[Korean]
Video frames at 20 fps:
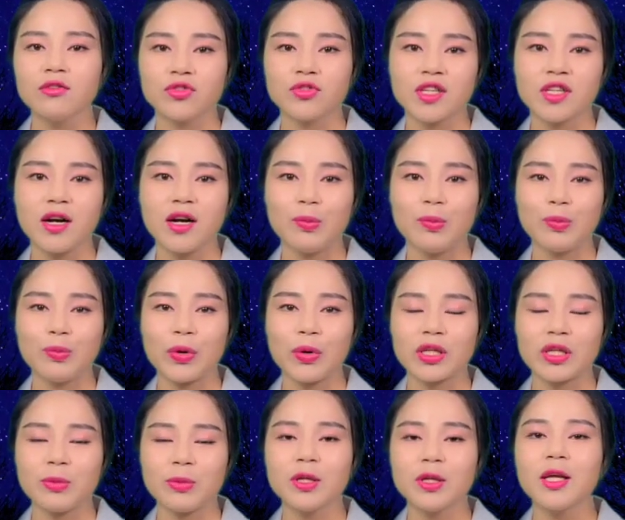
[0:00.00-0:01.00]
우리가
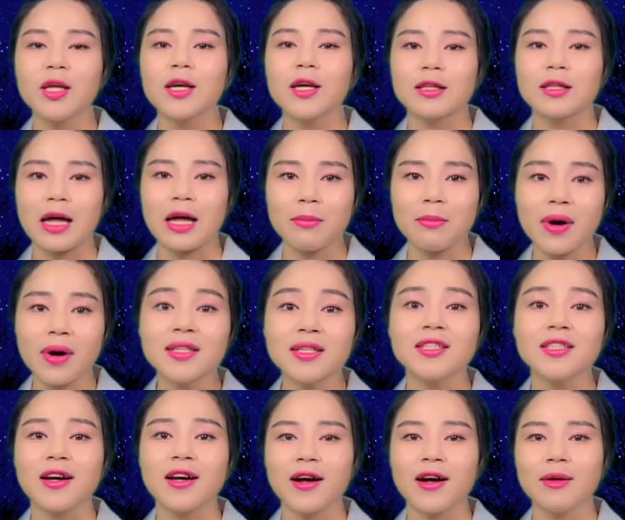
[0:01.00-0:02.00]
보게 되면
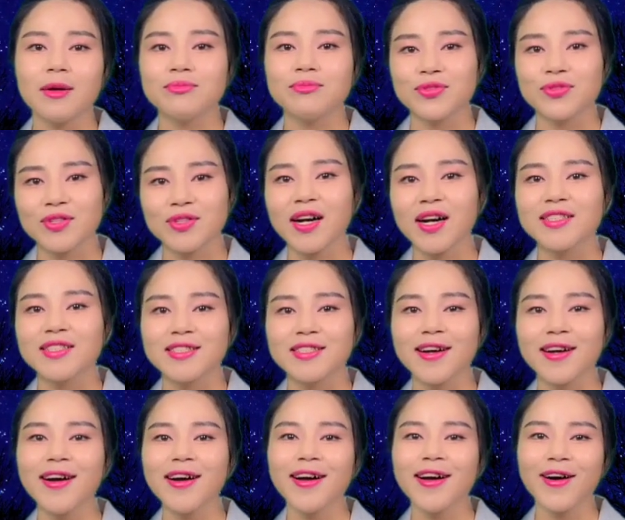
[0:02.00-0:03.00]
남한이나
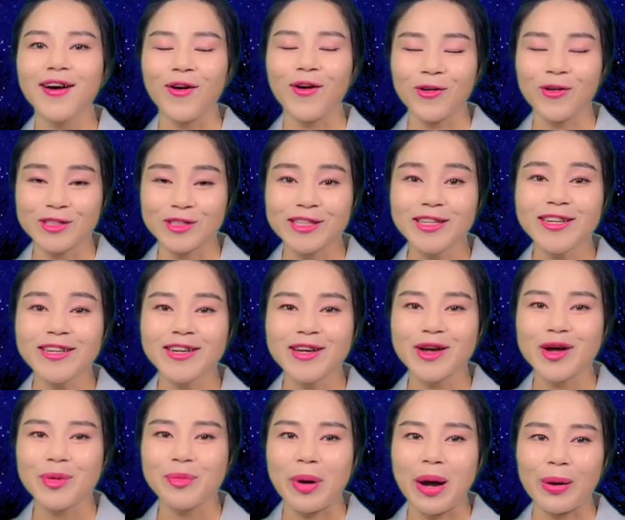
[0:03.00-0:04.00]
북한이나 어디
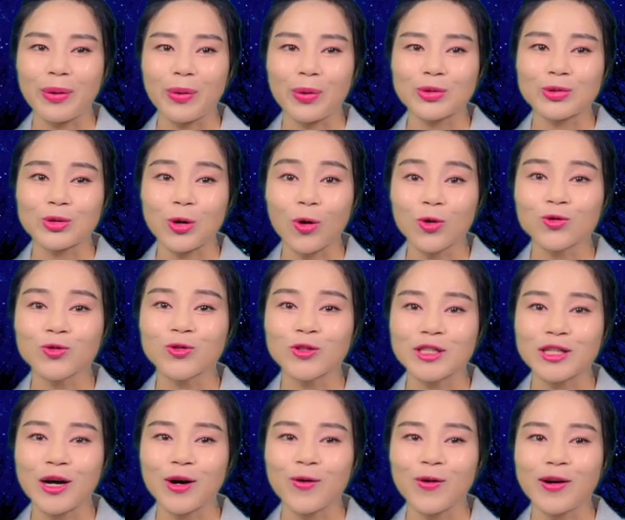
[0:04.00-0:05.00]
바로
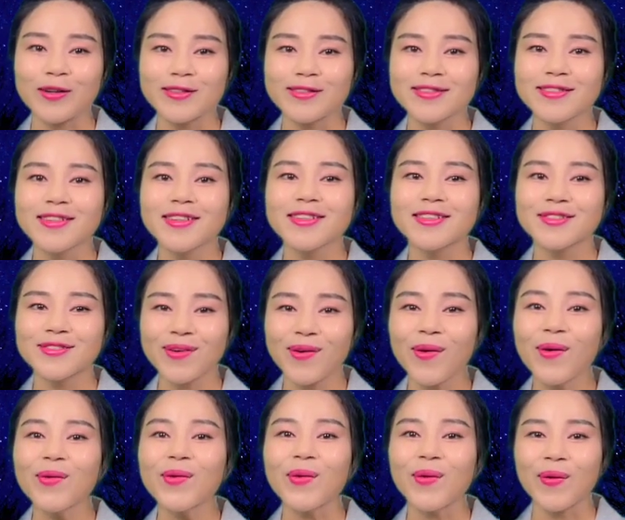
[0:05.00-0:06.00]
적국이라고 하는
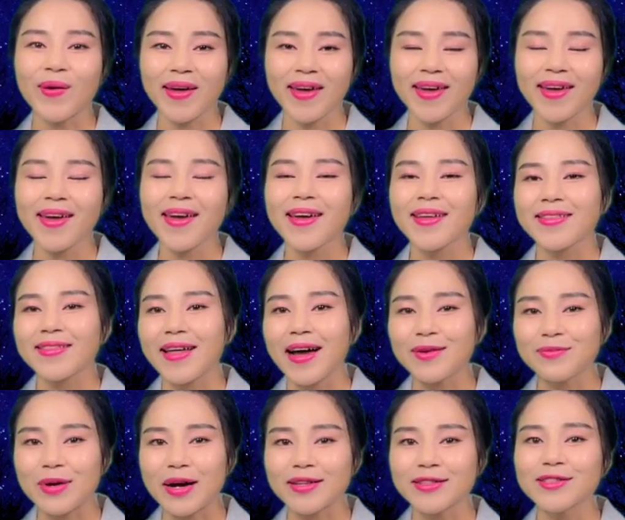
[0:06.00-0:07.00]
서로의
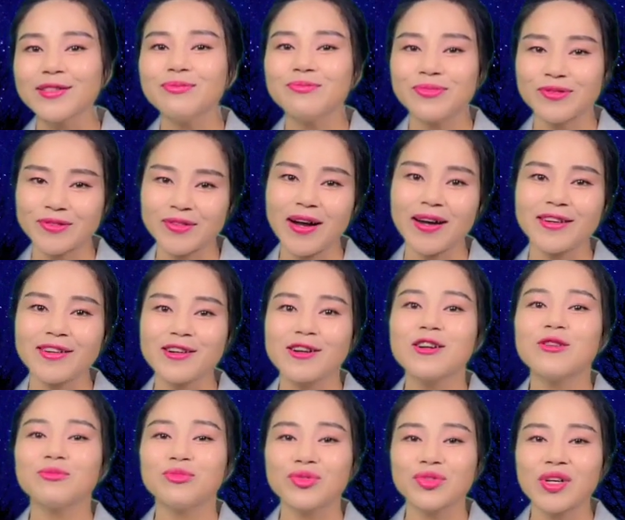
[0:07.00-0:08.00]
남한은 북한을,
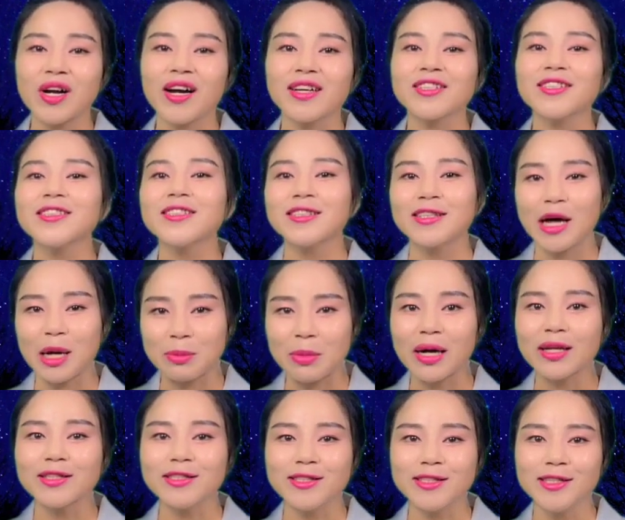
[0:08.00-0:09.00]
북한은
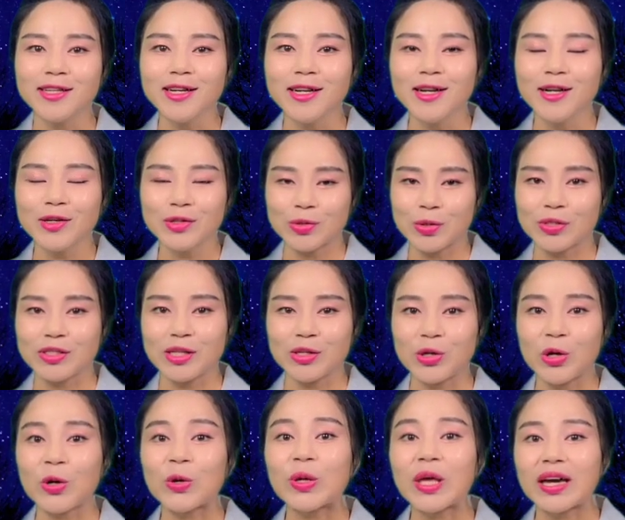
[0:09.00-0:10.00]
남한을 또 이제
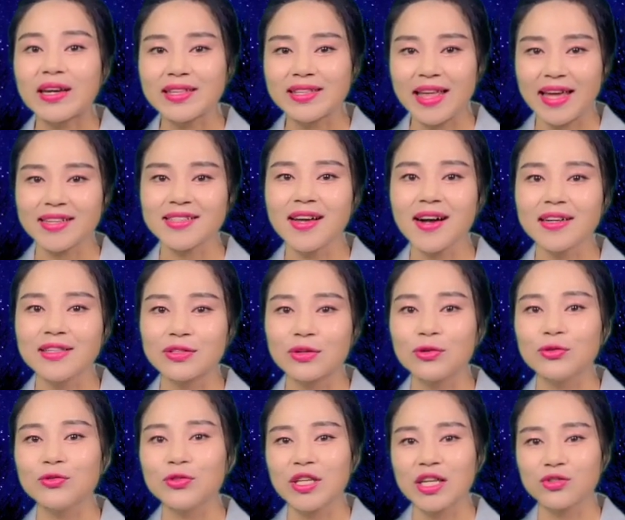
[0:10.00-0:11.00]
경계의
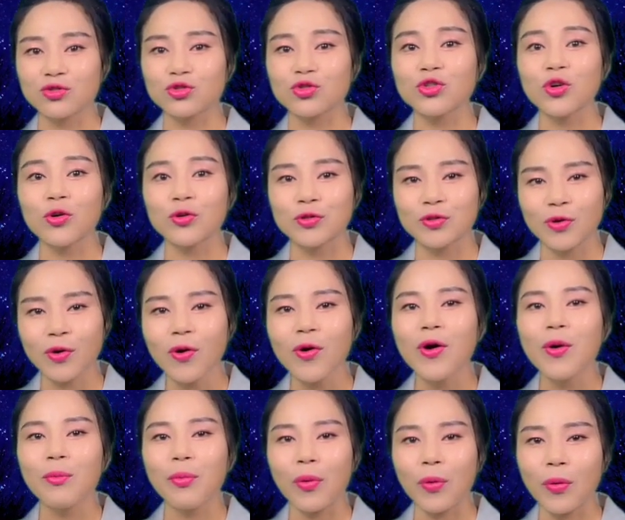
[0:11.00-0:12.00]
대상으로 우리의 주적으로
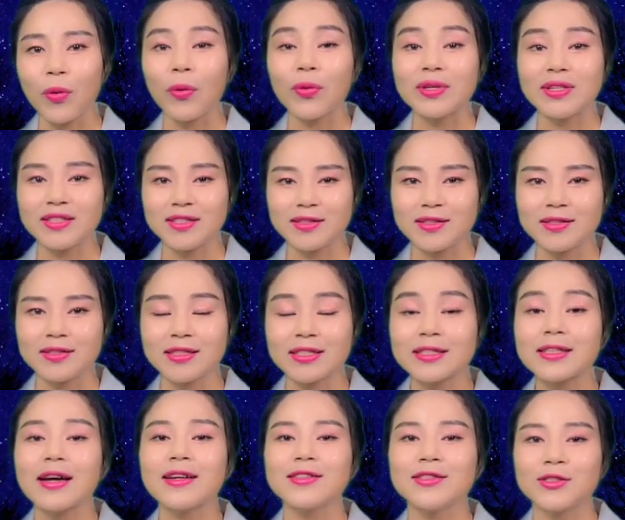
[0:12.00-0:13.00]
보고 있는
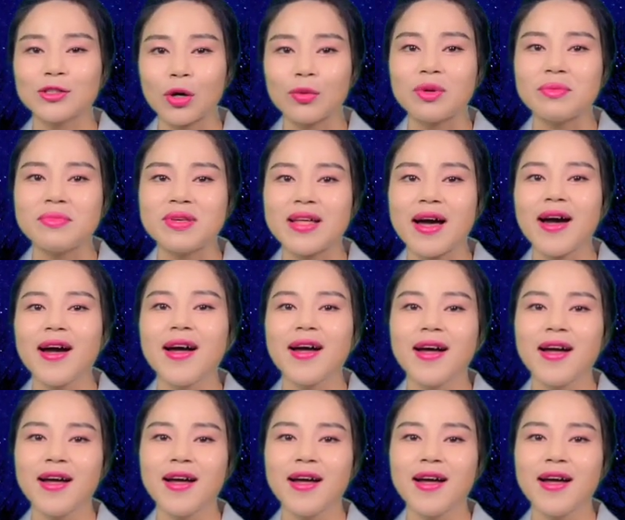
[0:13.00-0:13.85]
있다는 점입니다.